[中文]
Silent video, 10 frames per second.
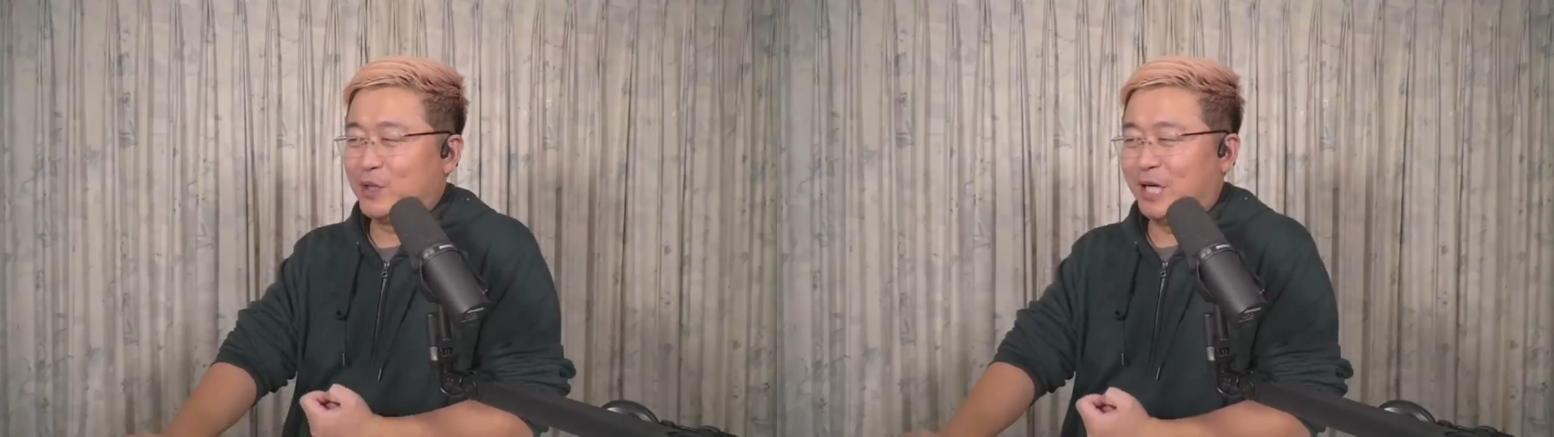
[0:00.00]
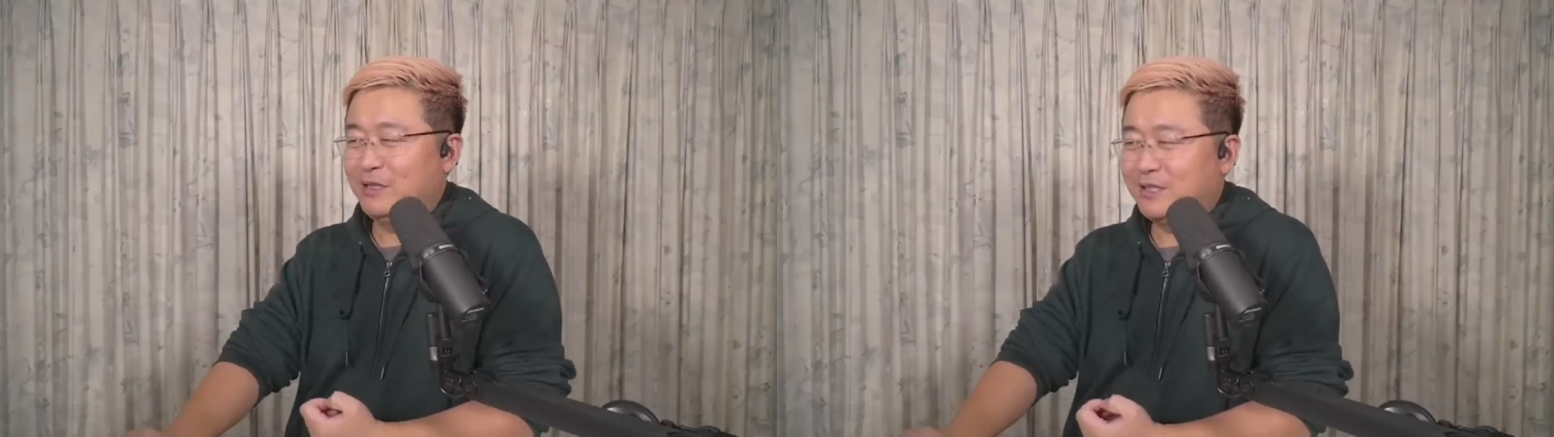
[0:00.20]

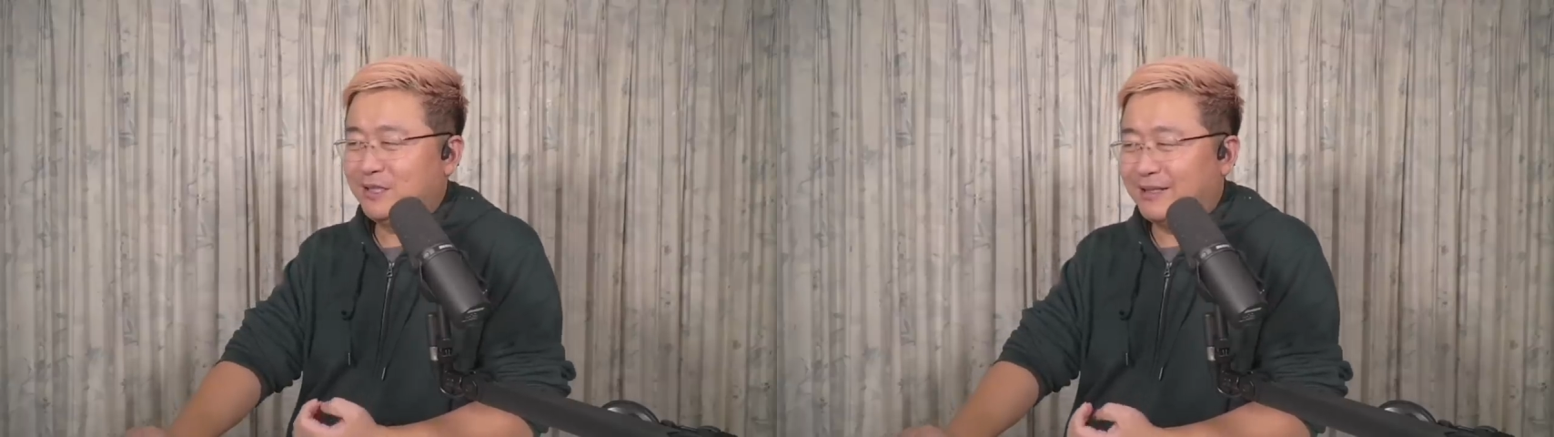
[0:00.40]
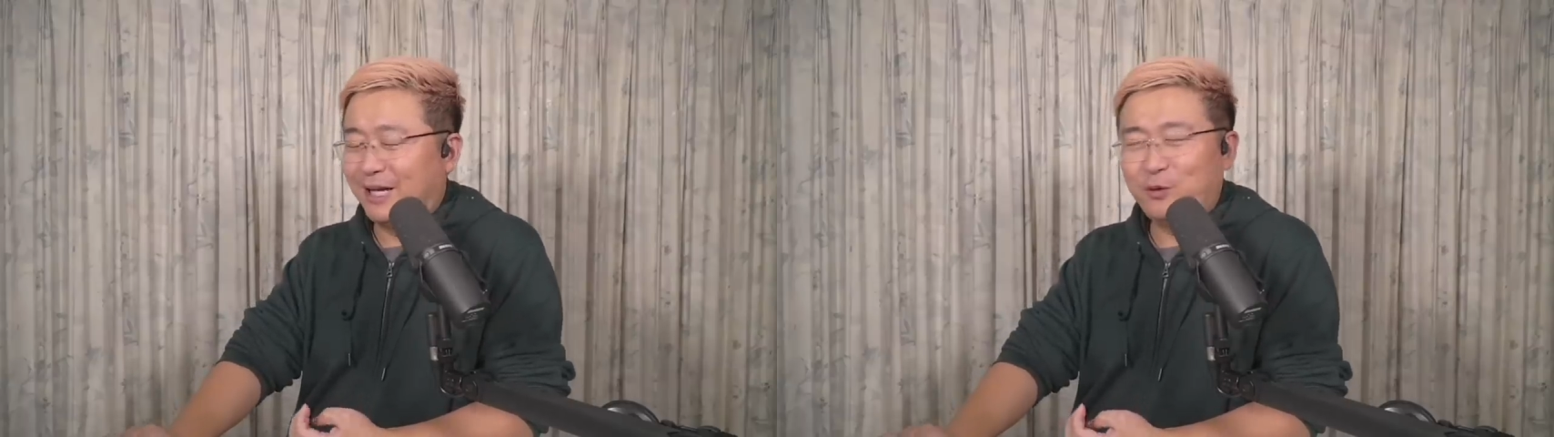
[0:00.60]
长期
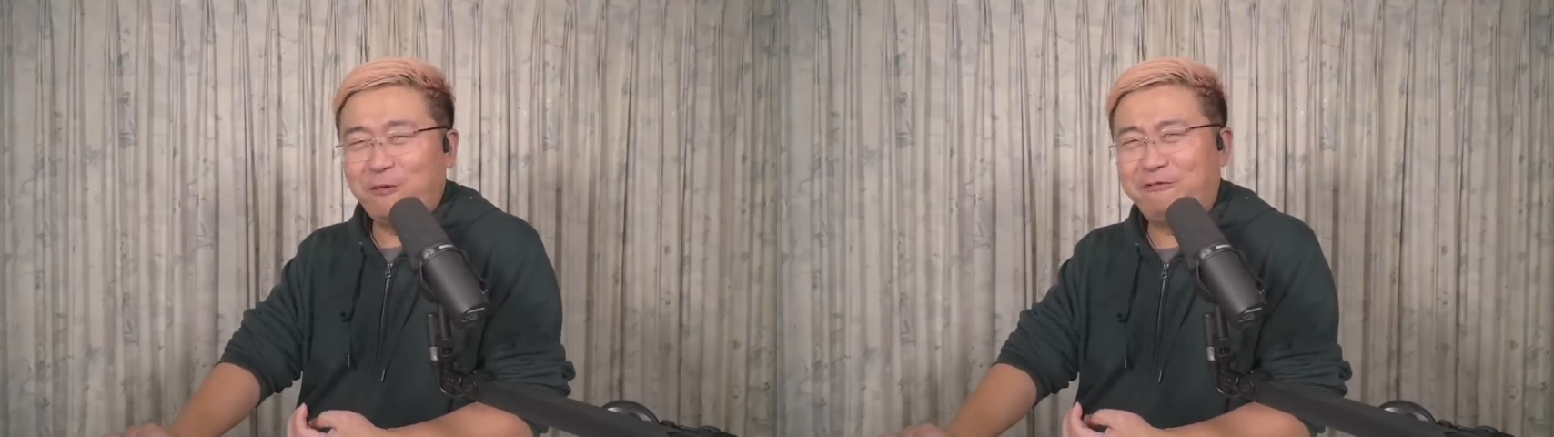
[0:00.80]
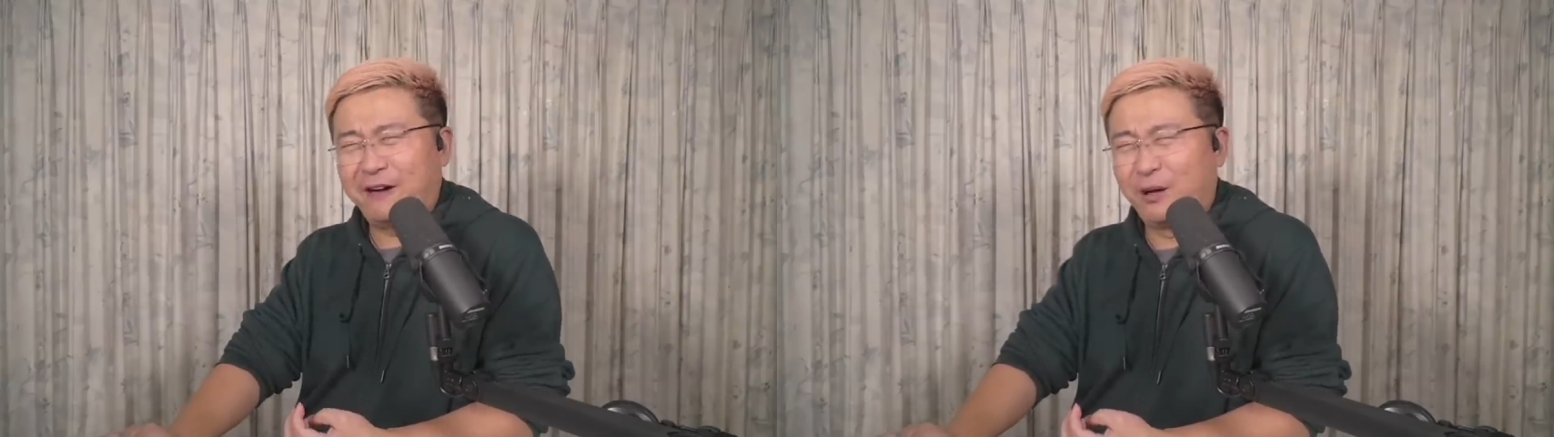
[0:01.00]
以来对
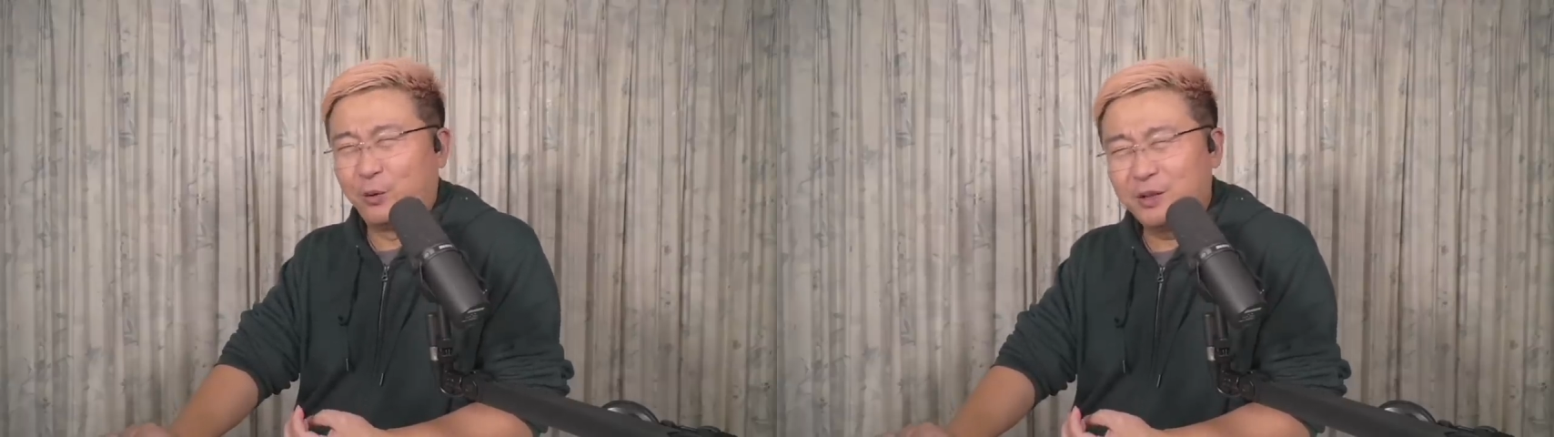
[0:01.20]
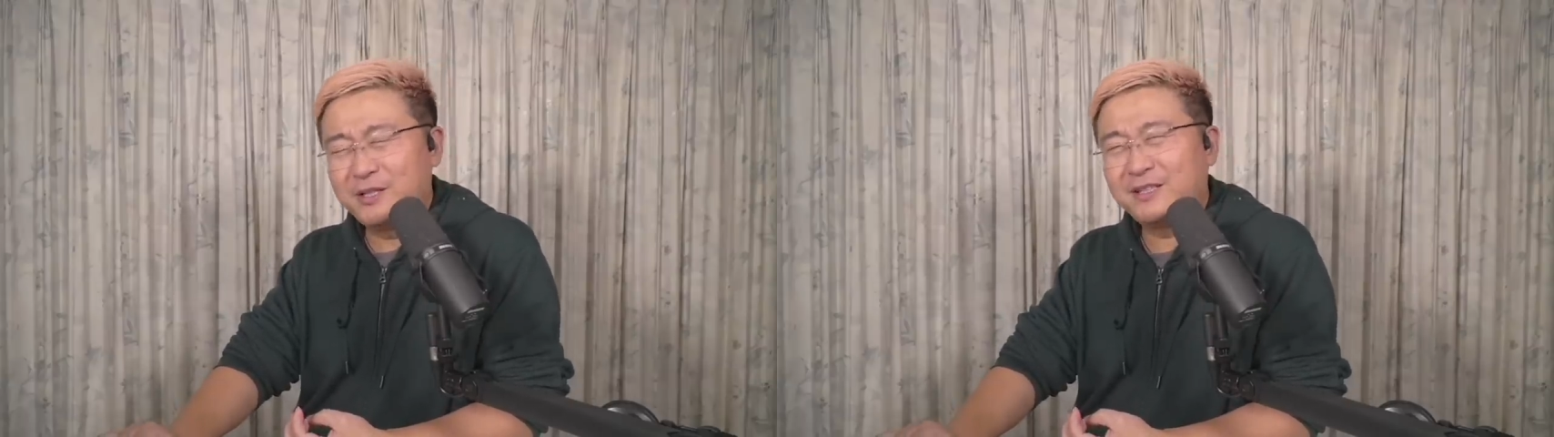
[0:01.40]
法
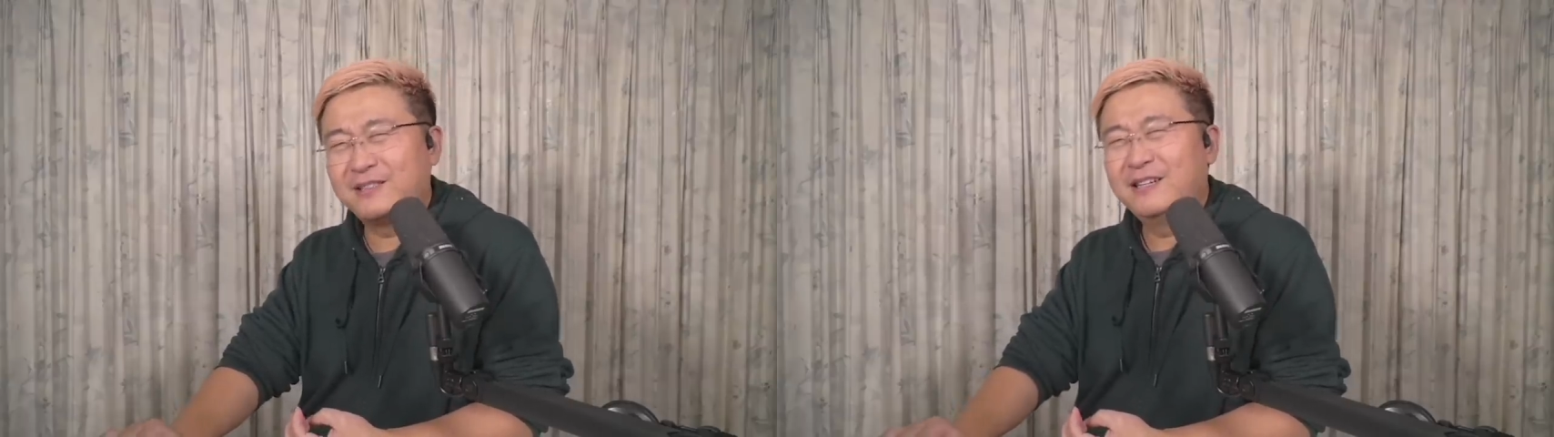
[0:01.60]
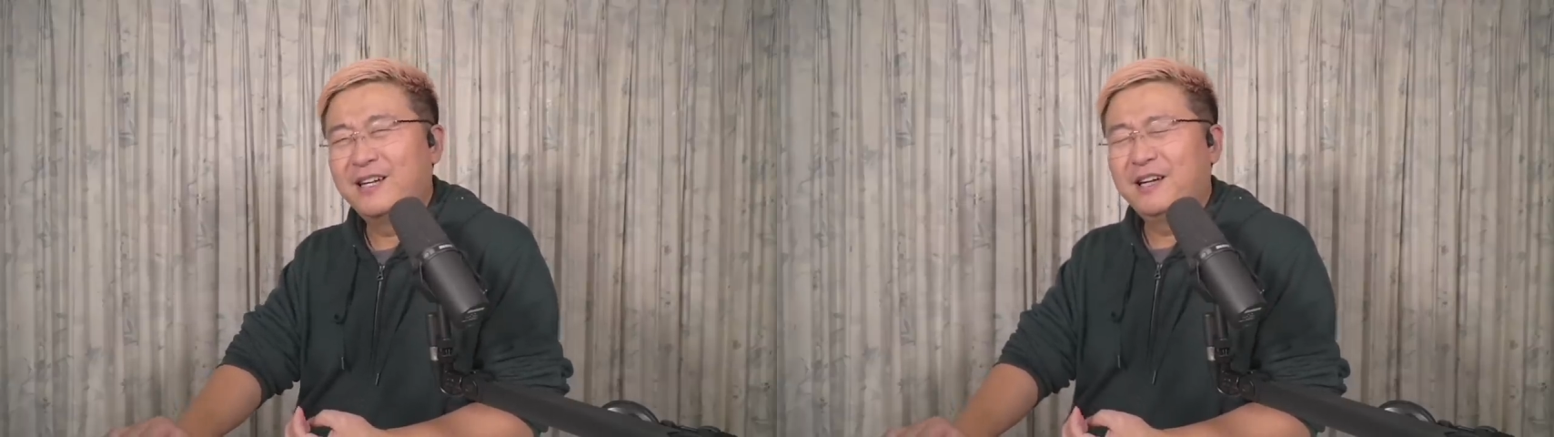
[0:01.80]
国的这个